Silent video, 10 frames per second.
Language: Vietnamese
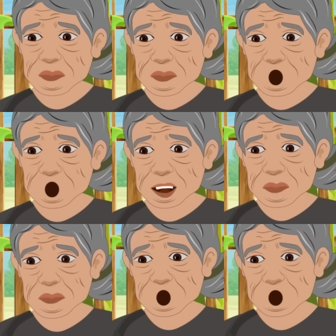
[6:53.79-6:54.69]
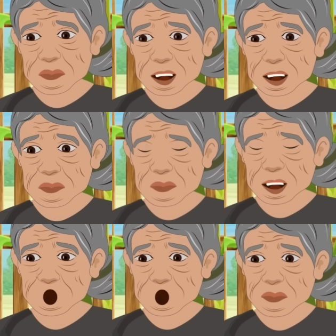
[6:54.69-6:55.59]
Ơi, tự yên xây
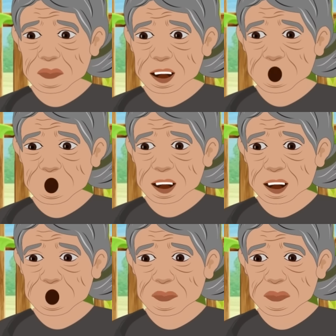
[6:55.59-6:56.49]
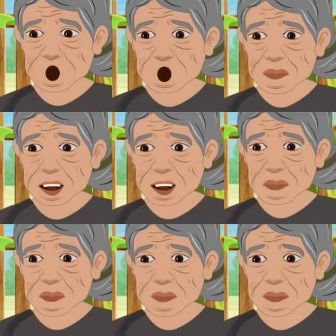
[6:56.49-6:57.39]
tê cô này con xa tay chị kia
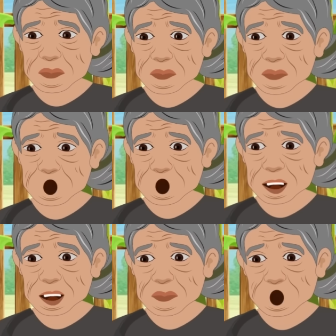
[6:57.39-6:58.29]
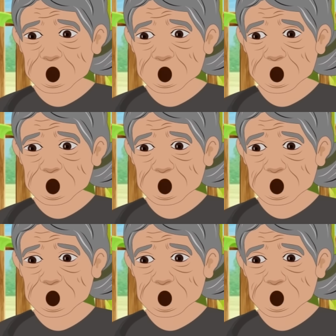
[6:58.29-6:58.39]
anh tê chị nhẹ chật khang